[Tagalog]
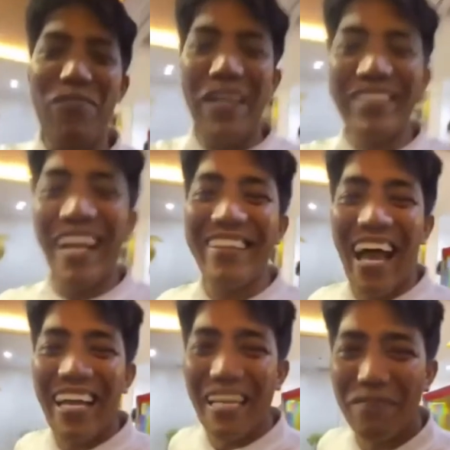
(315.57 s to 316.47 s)

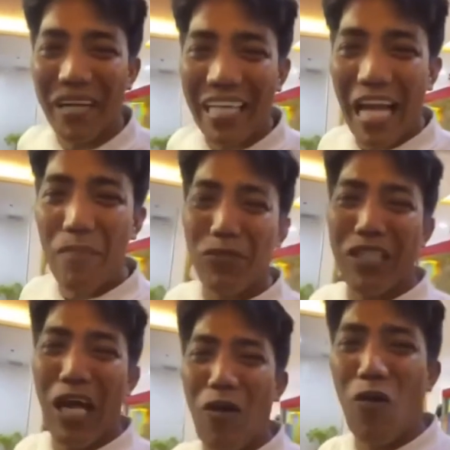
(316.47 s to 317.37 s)
magdaldalan pagkatapos
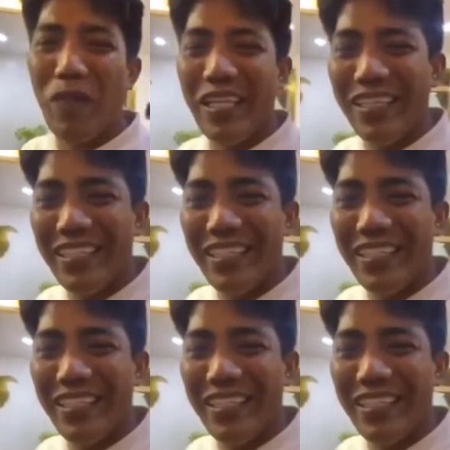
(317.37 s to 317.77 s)
ng COVID.